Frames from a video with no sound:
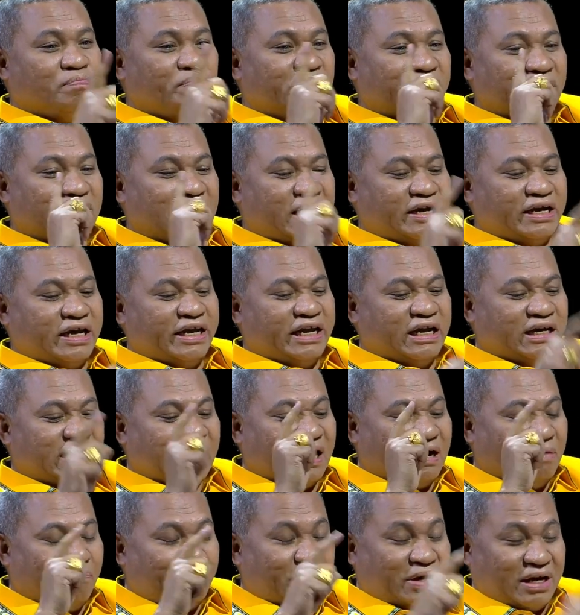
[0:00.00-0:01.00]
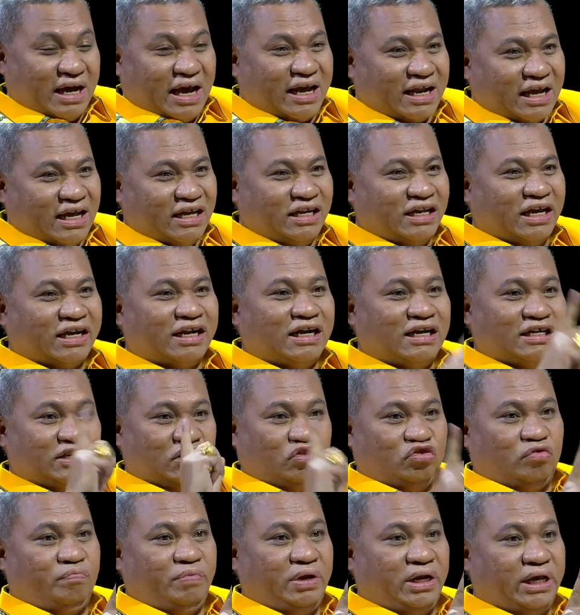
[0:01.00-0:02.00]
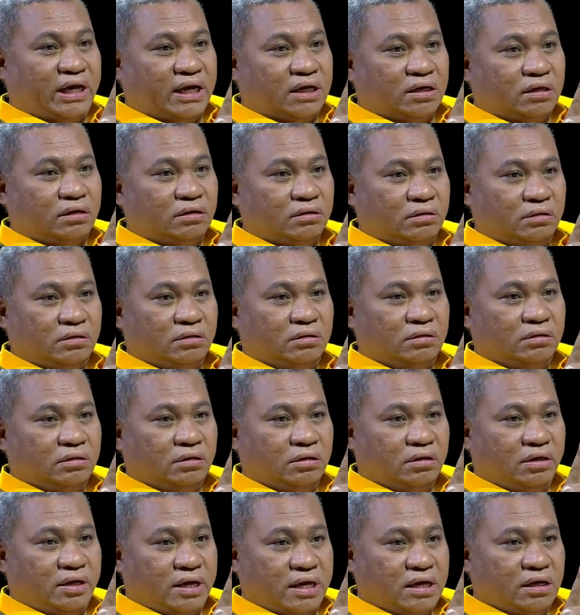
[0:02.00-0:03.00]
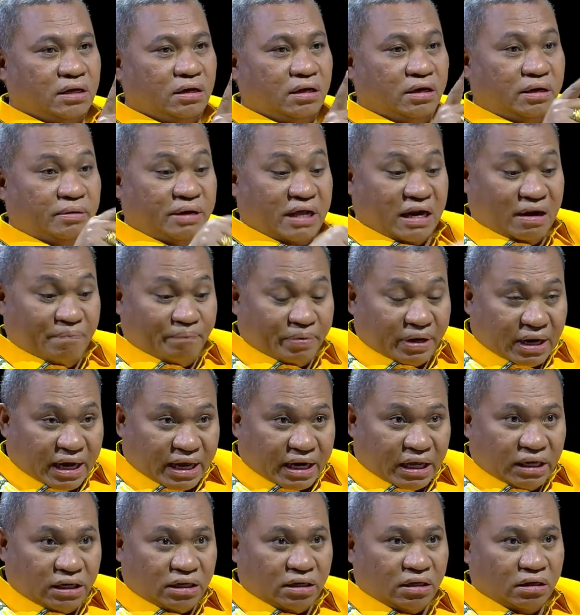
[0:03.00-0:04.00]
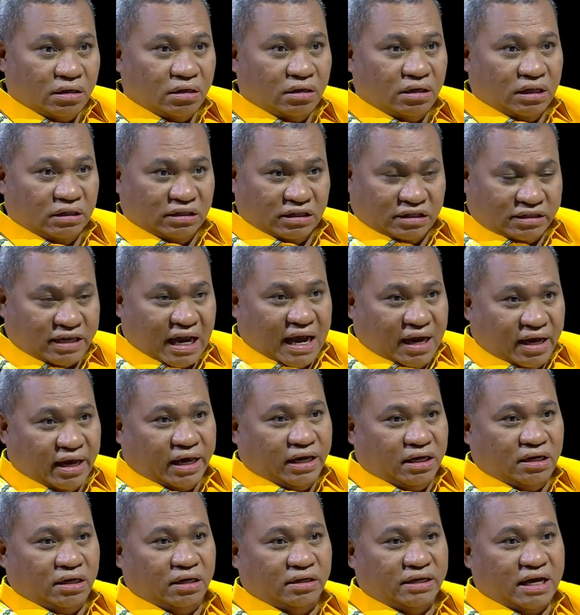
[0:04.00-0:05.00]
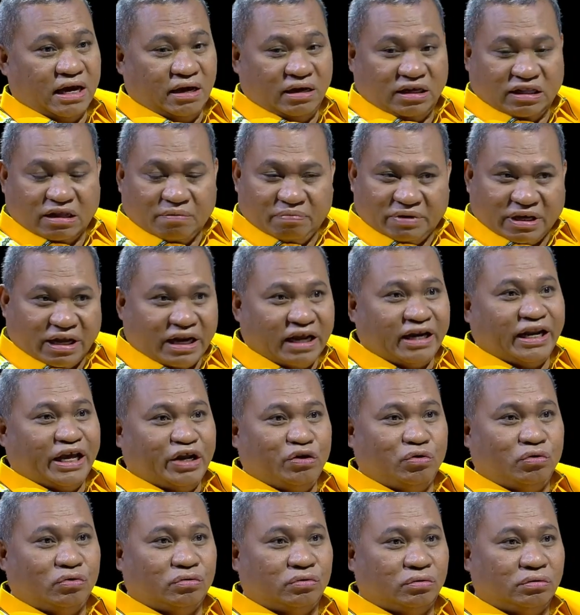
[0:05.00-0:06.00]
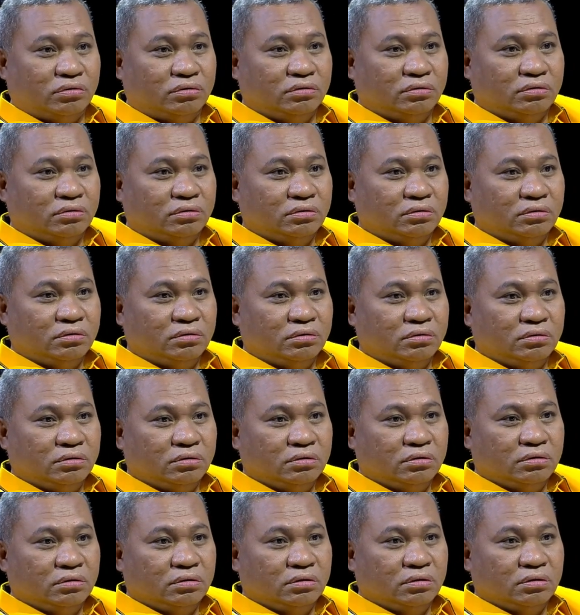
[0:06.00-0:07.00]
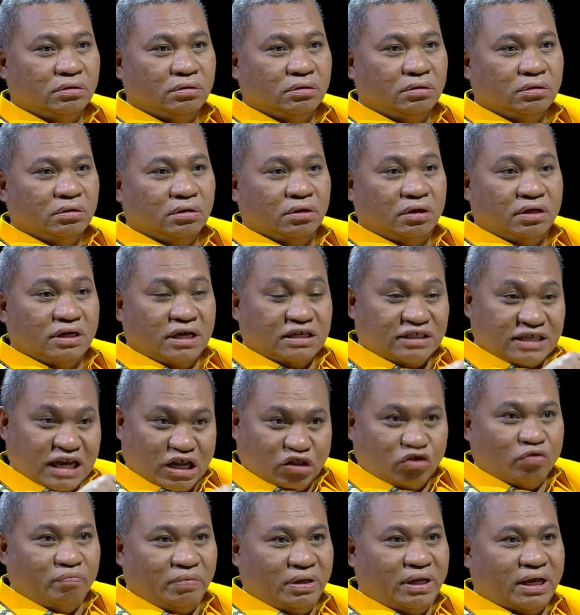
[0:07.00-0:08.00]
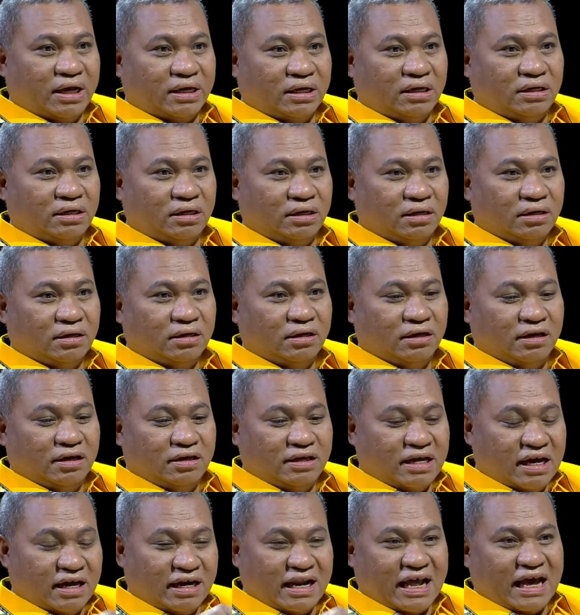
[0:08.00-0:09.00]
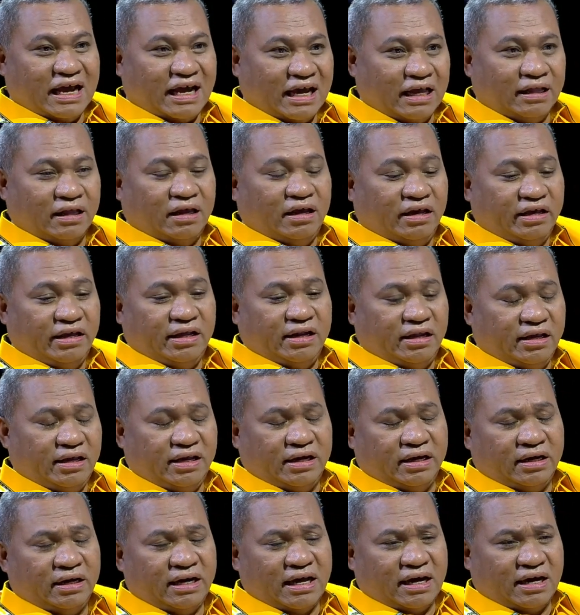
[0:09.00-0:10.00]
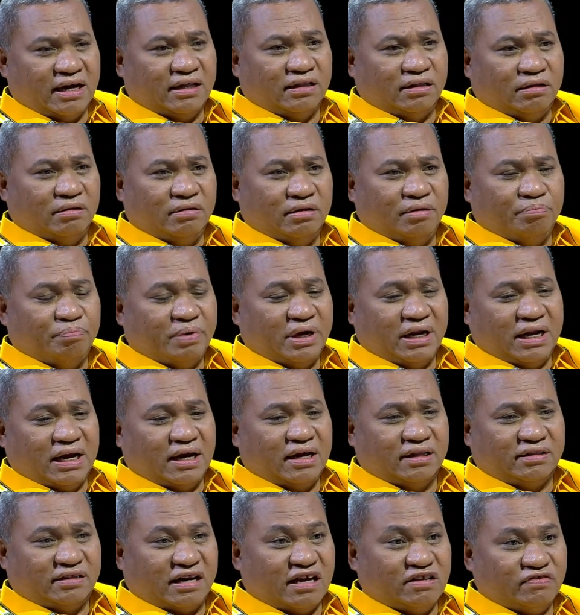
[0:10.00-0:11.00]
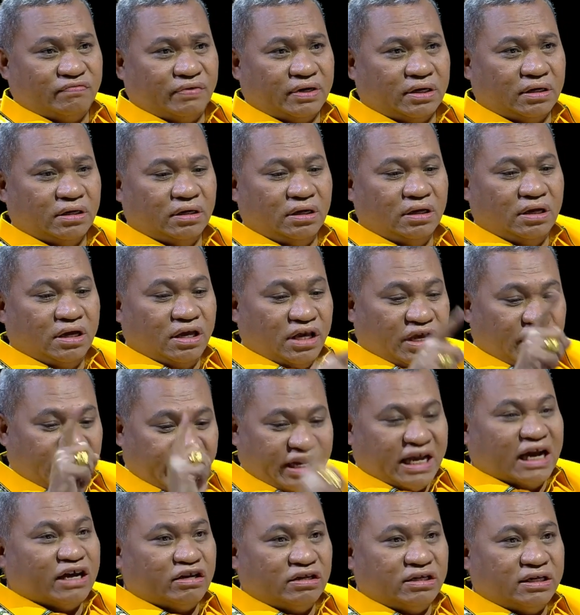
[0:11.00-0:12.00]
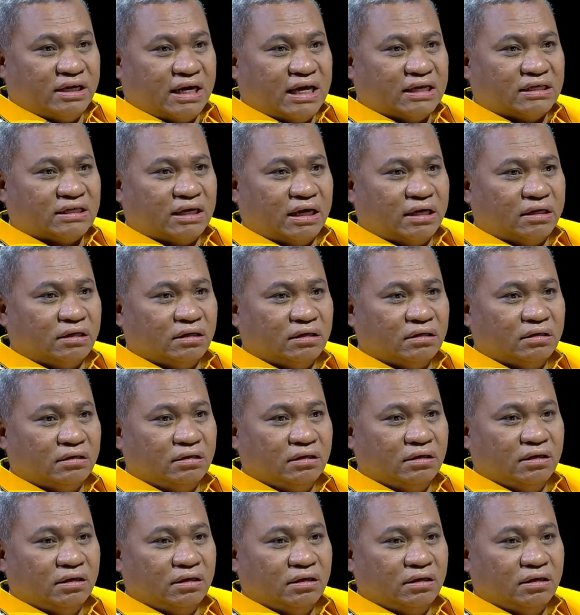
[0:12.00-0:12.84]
sumber dana yang dalam perkara ini adalah satu miliar. Ya, dalam perkara ini, yang tersangka ini, jangan kita bicara yang lain dulu. Yang satu miliar ini, yang laka, yang laka, laka transfer, ini yang dijelaskan.